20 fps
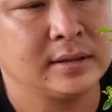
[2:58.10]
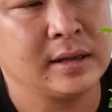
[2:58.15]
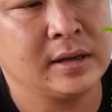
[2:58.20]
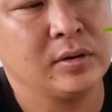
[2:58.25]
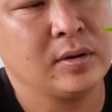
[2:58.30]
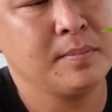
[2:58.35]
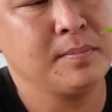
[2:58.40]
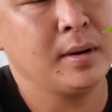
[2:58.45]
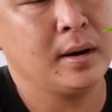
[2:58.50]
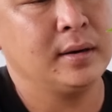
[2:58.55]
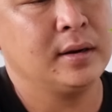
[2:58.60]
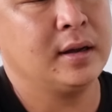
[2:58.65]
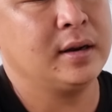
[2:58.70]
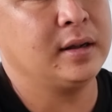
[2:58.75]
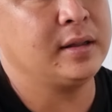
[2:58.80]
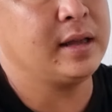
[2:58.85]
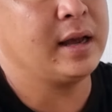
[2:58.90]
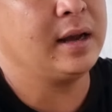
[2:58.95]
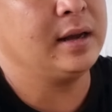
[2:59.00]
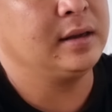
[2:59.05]
tiều ấn mịn hết rồi
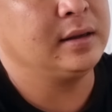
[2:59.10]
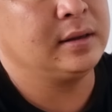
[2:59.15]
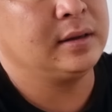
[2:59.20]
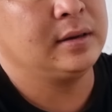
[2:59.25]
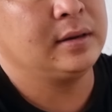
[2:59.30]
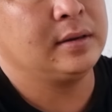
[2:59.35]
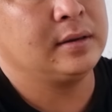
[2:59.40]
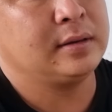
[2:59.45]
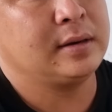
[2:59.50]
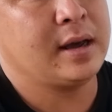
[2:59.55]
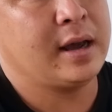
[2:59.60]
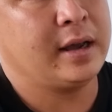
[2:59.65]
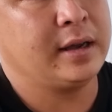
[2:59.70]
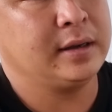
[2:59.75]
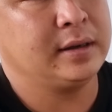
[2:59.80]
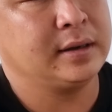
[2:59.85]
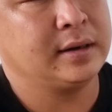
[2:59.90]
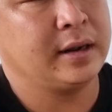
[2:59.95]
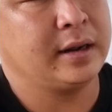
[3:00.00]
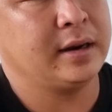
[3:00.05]
nha. Đây
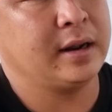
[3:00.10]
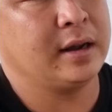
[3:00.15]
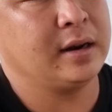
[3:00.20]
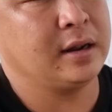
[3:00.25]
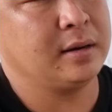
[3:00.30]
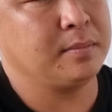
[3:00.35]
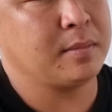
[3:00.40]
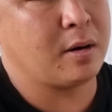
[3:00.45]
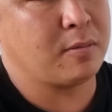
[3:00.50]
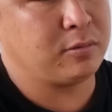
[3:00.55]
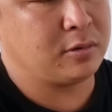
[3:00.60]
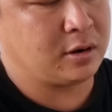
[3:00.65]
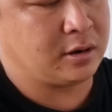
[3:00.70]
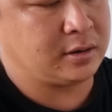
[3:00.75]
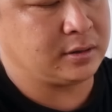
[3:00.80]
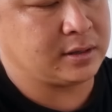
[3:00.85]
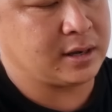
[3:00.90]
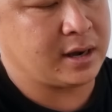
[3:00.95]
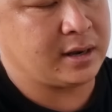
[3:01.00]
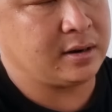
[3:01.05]
cái này đã lên bông thôi,
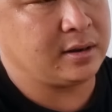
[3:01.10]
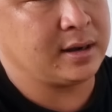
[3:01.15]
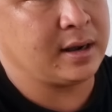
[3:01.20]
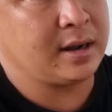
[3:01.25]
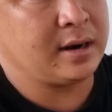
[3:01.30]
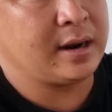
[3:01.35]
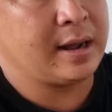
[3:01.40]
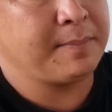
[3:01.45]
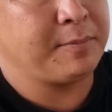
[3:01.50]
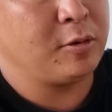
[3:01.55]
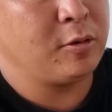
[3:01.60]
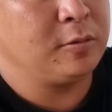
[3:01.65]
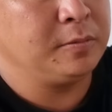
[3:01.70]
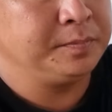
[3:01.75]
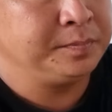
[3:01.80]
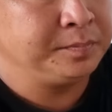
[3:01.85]
chơi rất đẹp luôn.